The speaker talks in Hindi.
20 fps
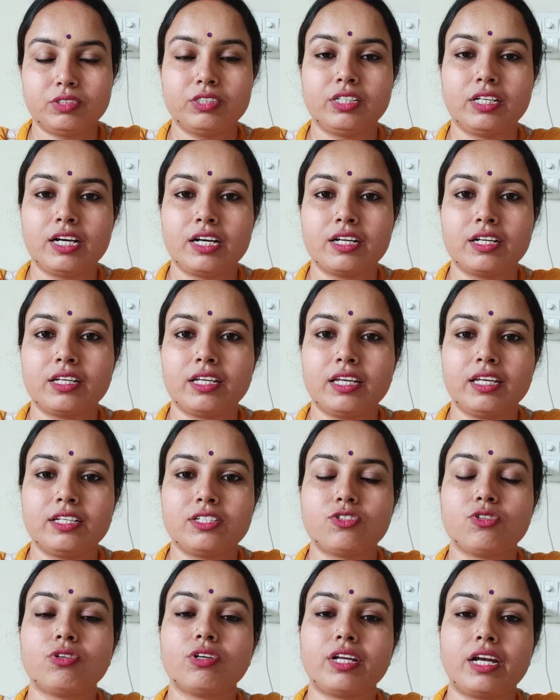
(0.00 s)
घर के
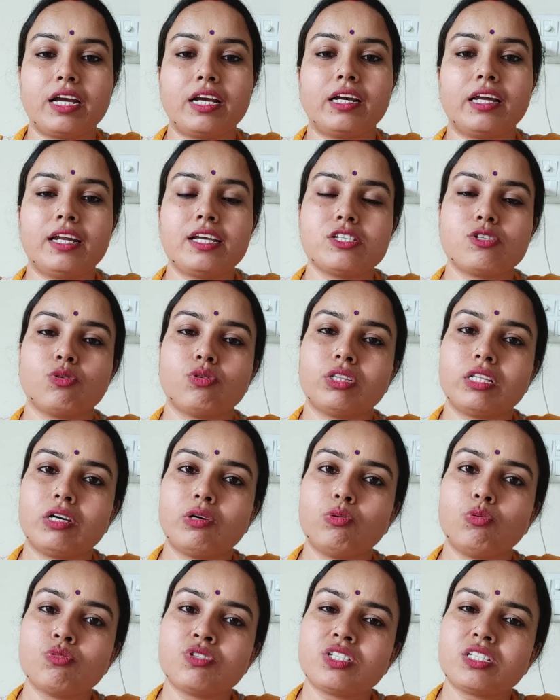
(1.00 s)
जो ग्रह कलेश होते हैं
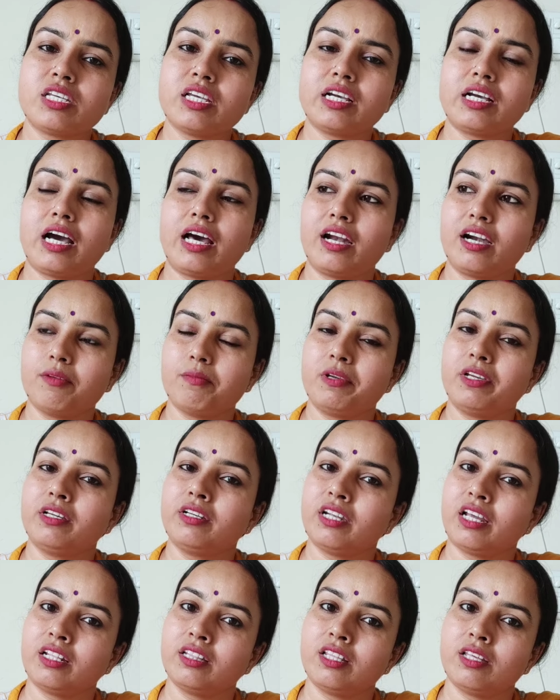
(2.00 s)
उसके कारण भी
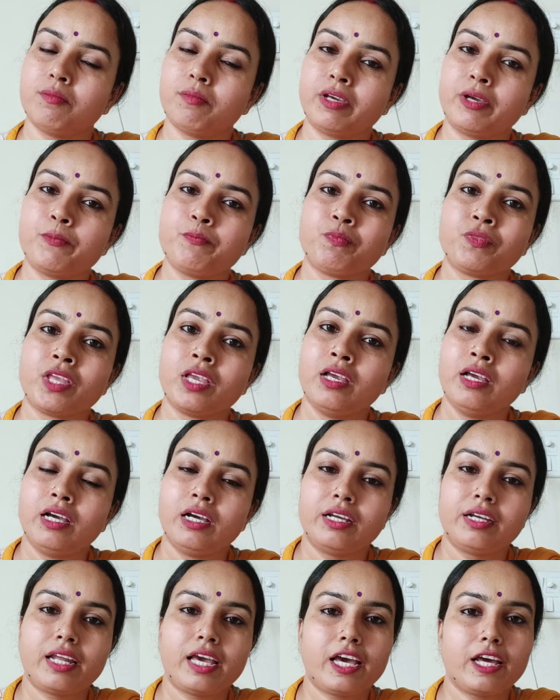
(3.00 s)
नदी में
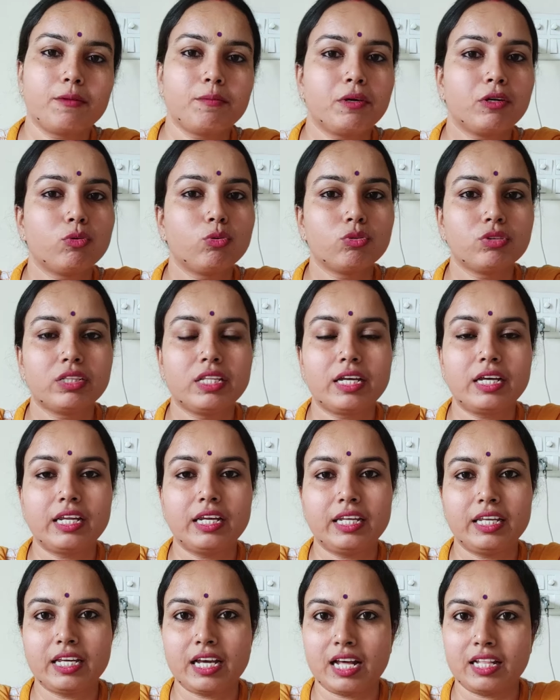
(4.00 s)
नहर में कूदने के
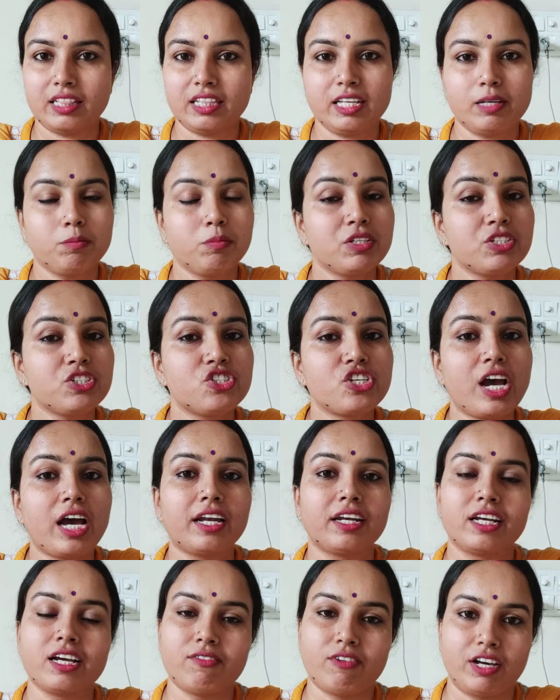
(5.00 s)
लिए आते हैं अपनी
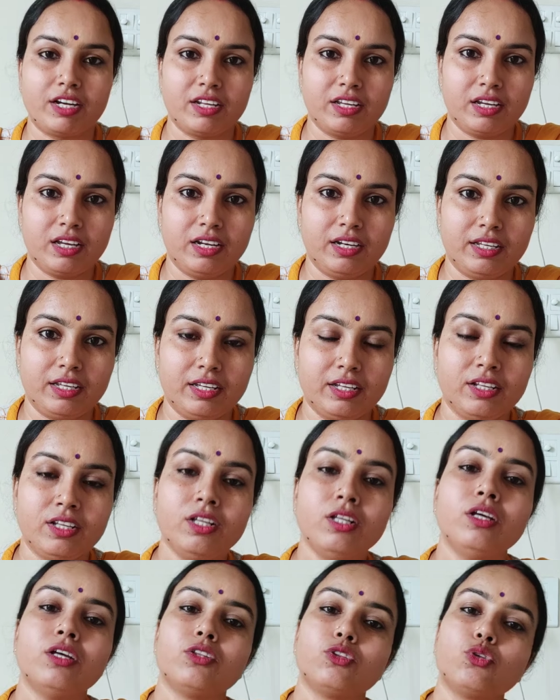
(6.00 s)
जान गंवाने के लिए
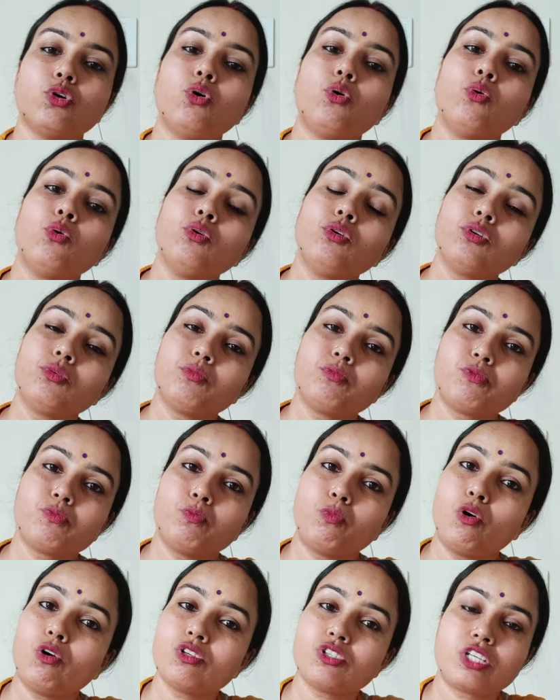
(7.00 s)
तो उन
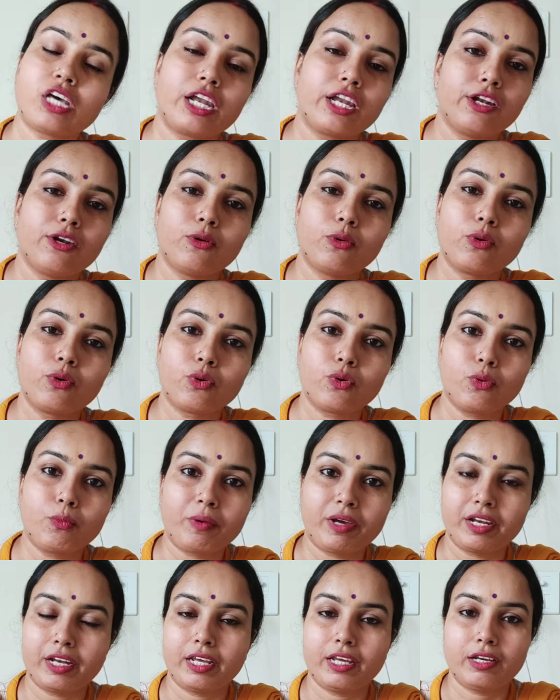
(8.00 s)
बहुत सारे लोगों को
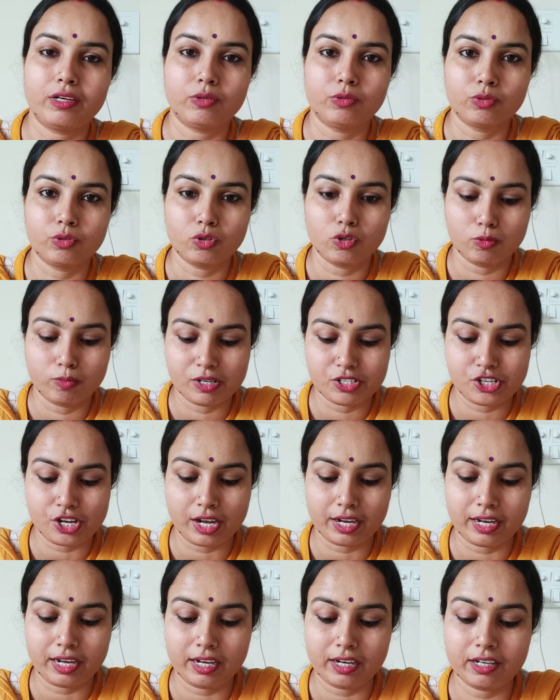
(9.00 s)
मैंने उनको
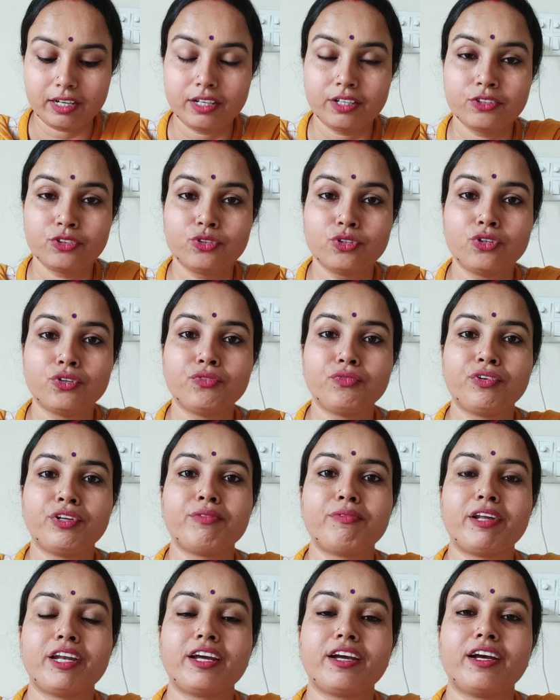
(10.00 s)
बचाया तो फिर
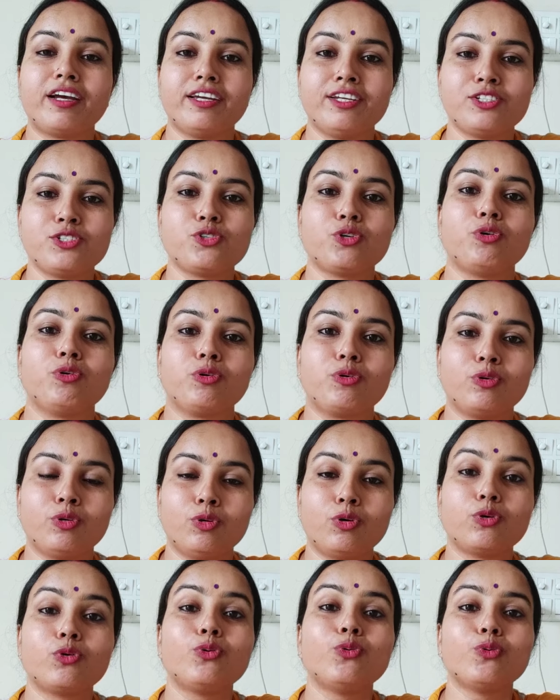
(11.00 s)
मैंने कहा कि जो
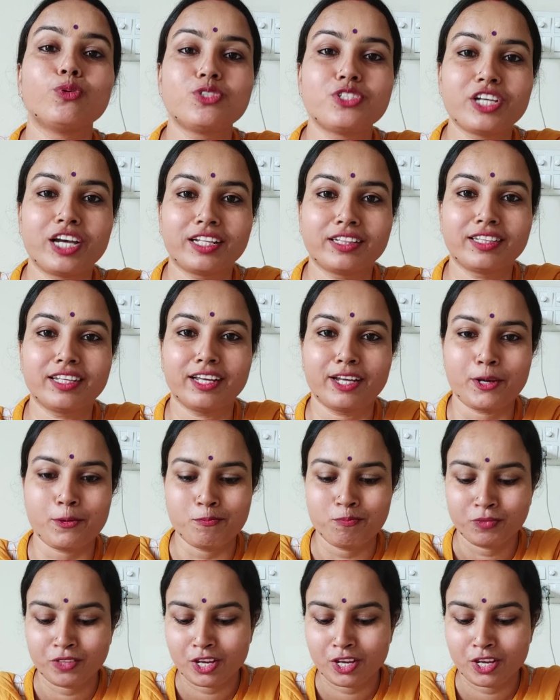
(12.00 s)
लोग कूद जाते हैं